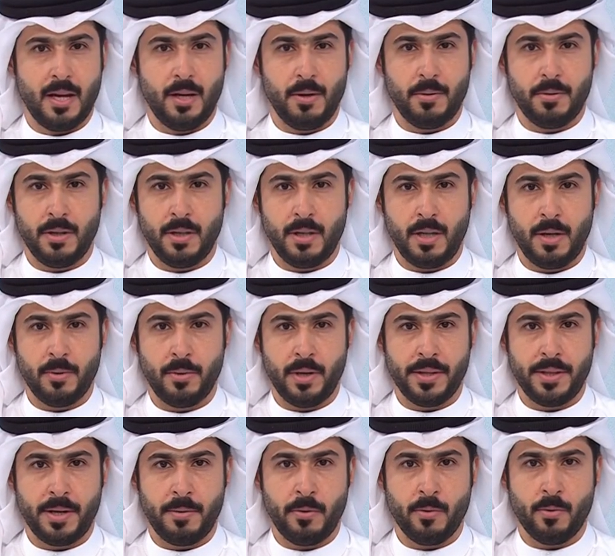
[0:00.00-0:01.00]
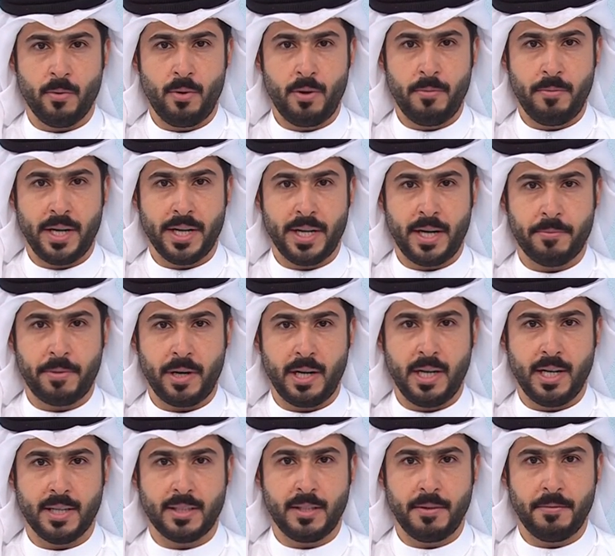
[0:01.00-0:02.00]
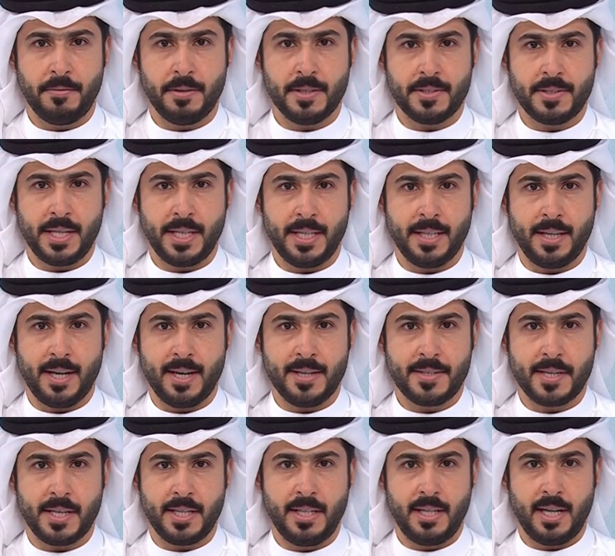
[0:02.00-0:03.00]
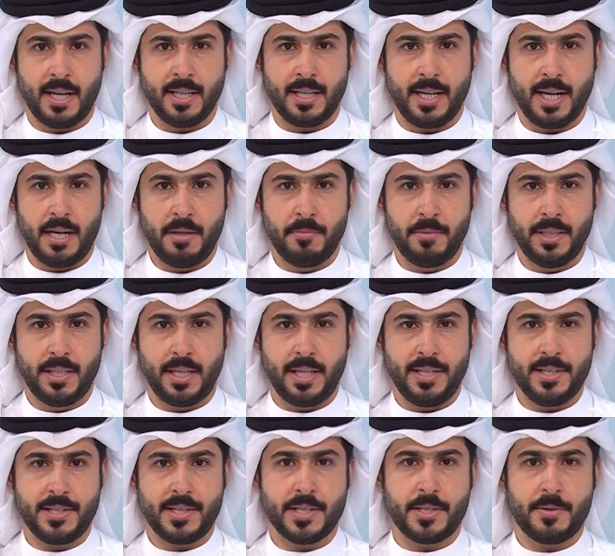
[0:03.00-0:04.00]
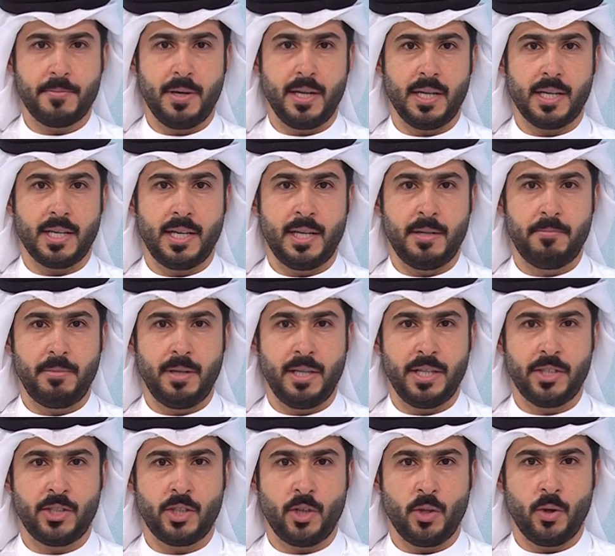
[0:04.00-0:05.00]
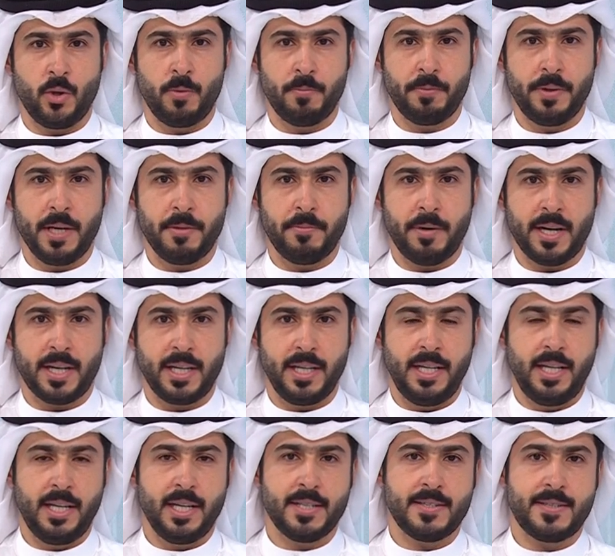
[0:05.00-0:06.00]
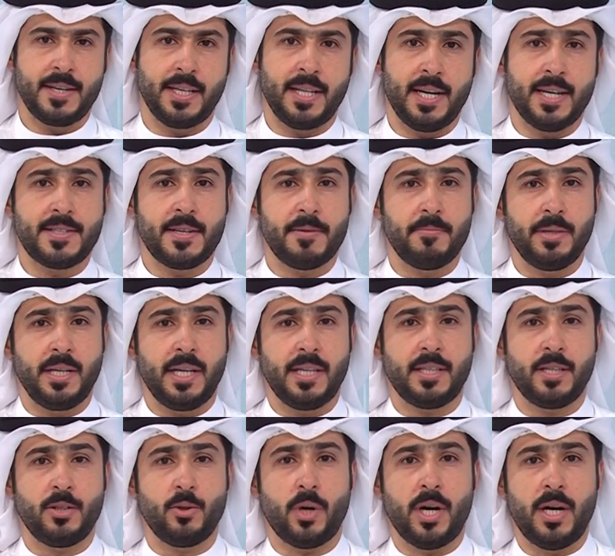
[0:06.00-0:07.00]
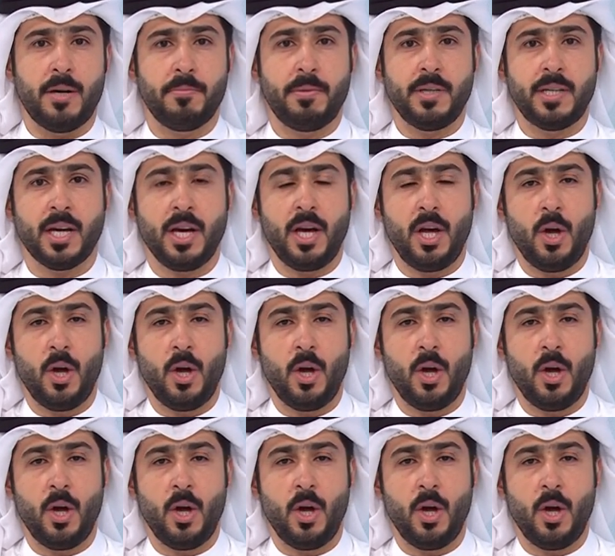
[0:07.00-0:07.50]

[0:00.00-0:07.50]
وحول هذا الموضوع معنا عبر الهاتف السيد حسن علي أحمد رئيس قسم الإعلام باللجنة الأولمبية البحرينية سيد حسن بداية نرحب بك